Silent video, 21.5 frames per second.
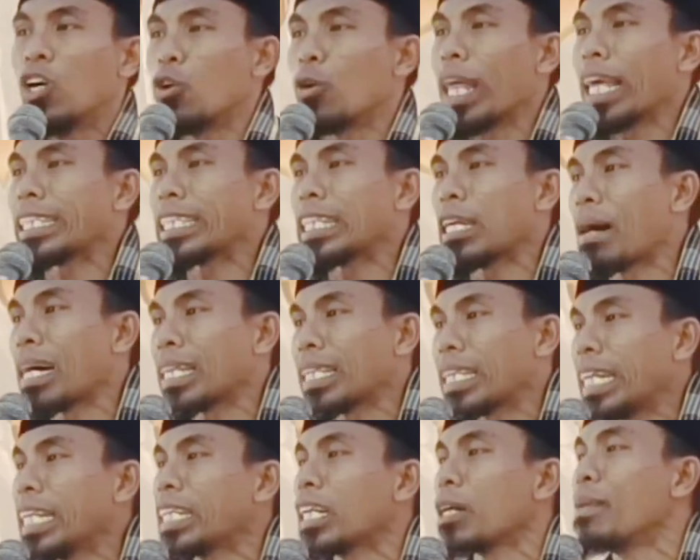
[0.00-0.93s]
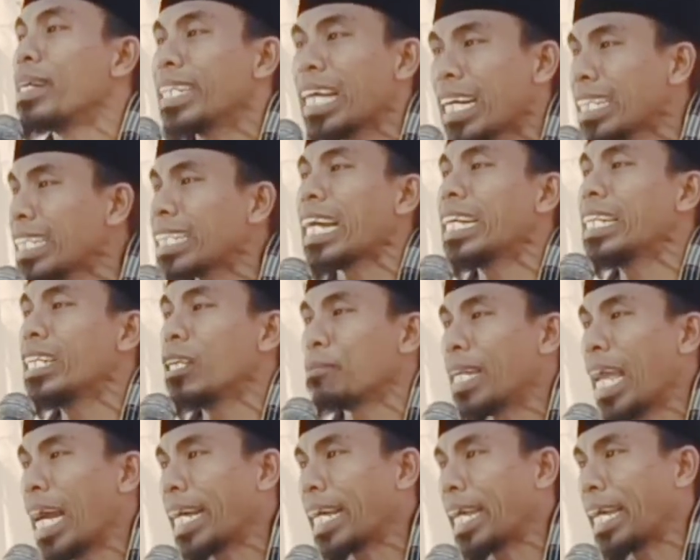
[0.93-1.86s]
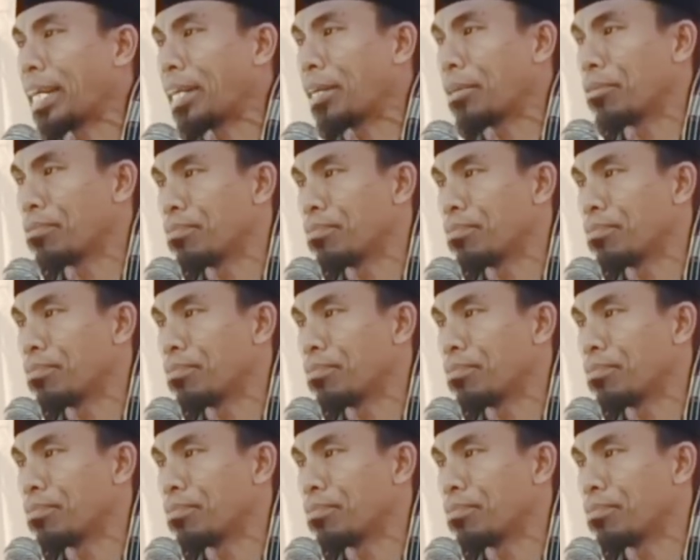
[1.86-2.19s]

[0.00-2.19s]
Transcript: orang saya mati ini kebanyak si penyakit.